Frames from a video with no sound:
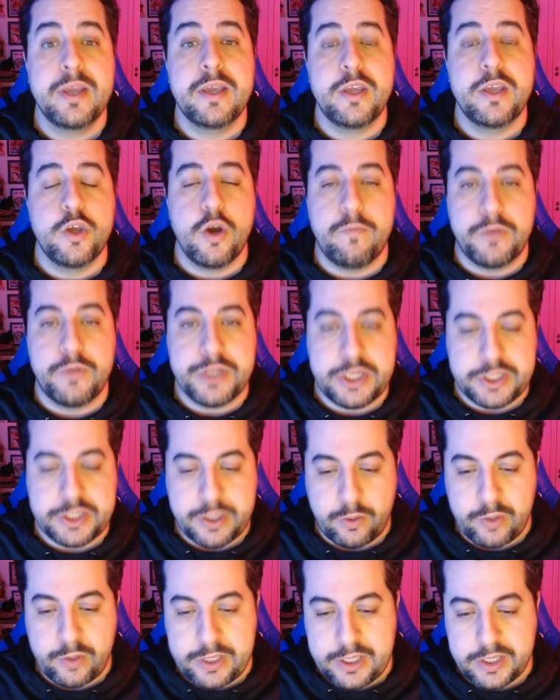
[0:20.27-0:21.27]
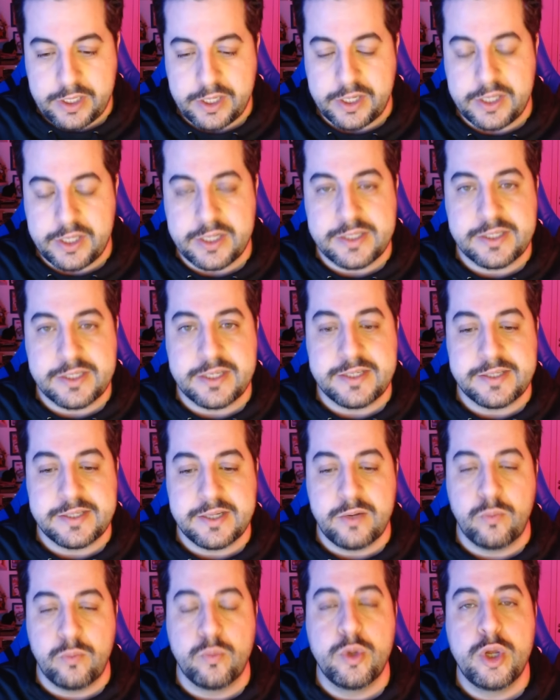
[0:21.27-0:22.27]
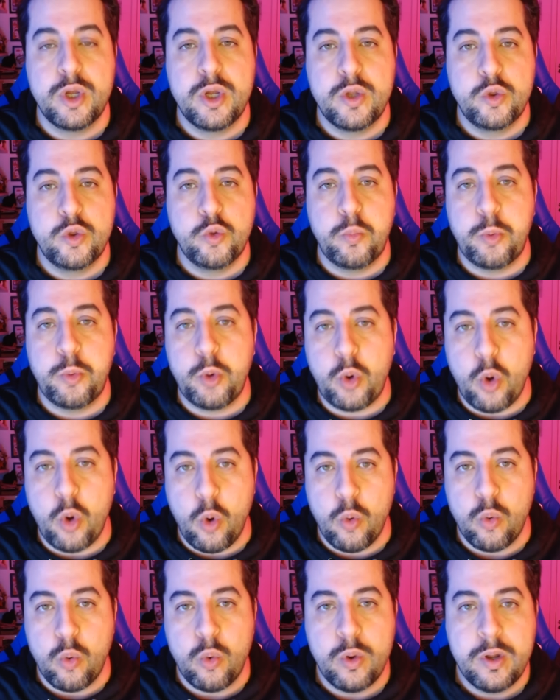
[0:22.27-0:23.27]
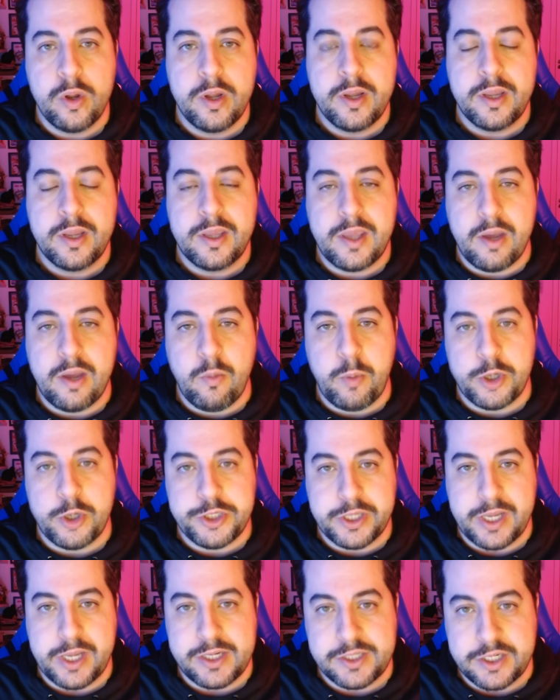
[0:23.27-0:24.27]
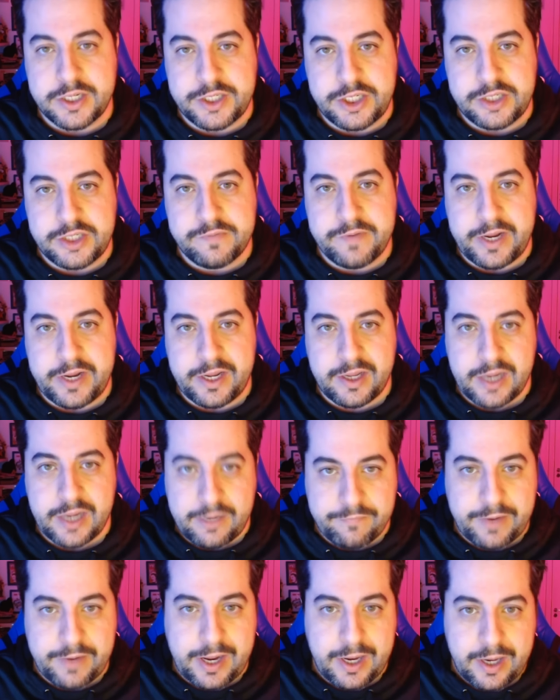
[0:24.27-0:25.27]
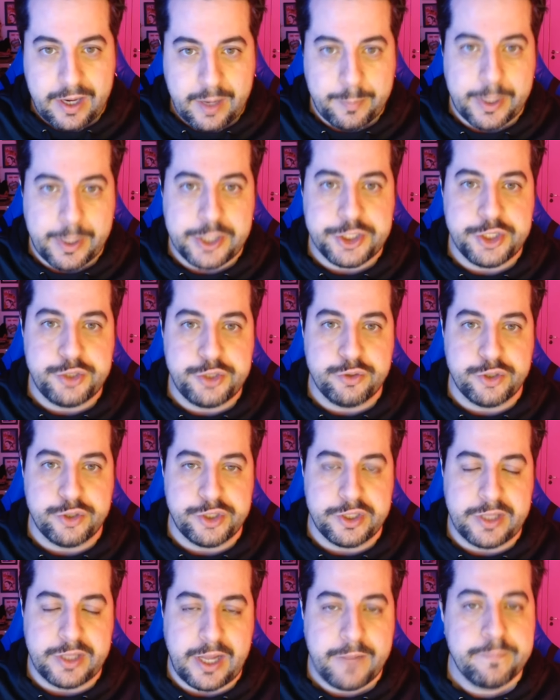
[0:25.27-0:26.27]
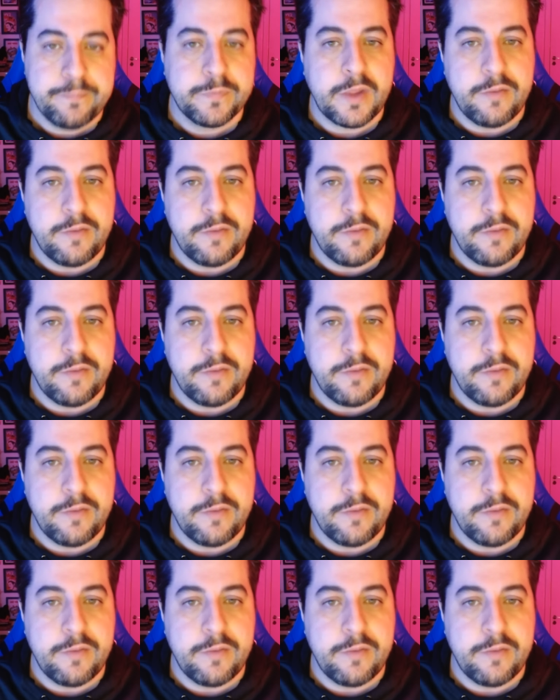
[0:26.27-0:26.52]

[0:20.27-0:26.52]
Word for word: E ó, vou deixar o link aqui na descrição do Pro Gol, que é o podcast que a gente vai gravar a partir de hoje, tá?